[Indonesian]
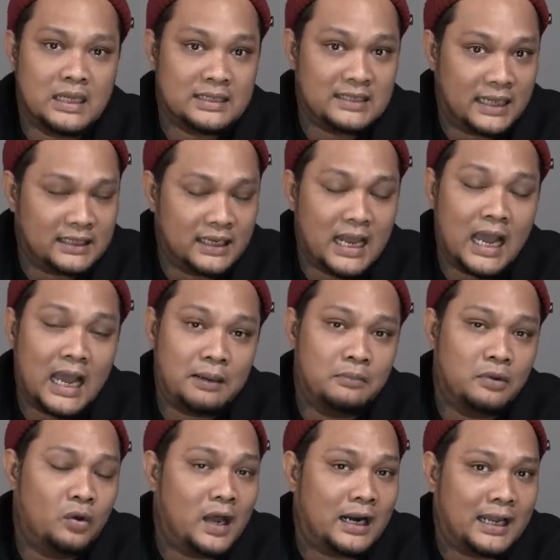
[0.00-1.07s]
Dan saya tidak akan
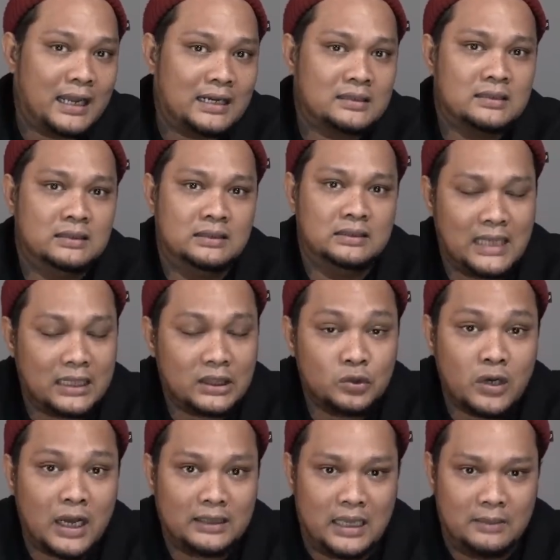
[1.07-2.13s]
mengeluarkan satu
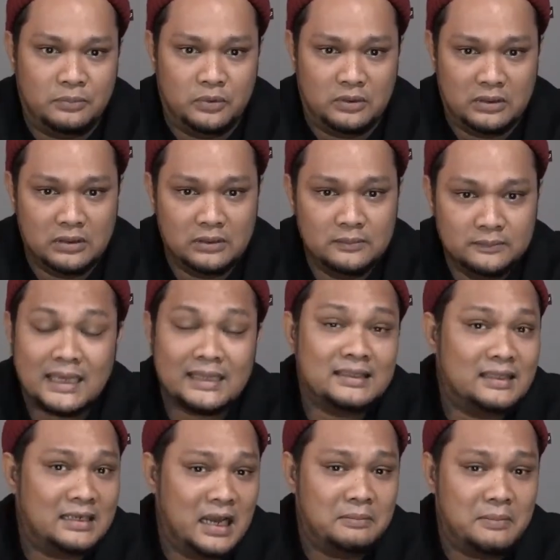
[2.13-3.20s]
kata pun yang
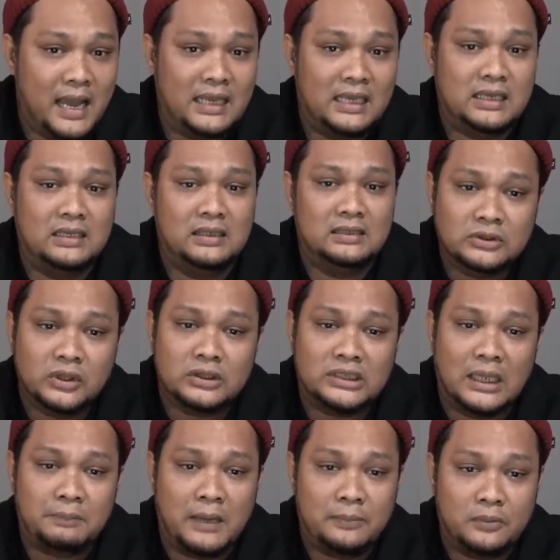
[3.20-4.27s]
tidak baik untuk
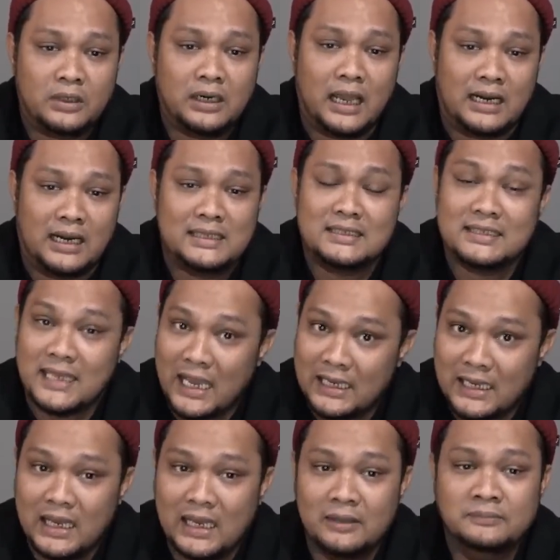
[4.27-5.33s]
siapapun karena
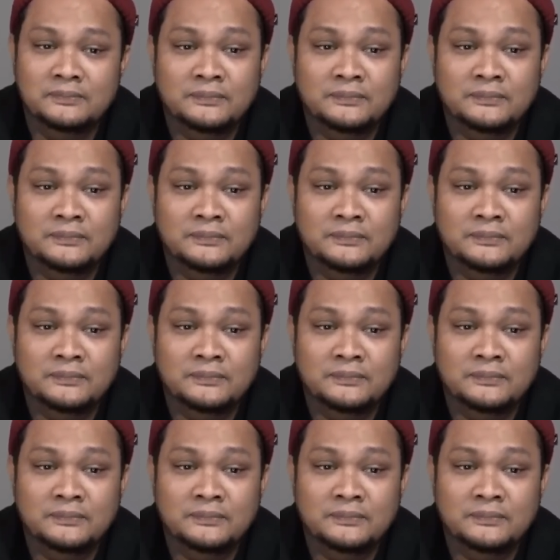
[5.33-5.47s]
saya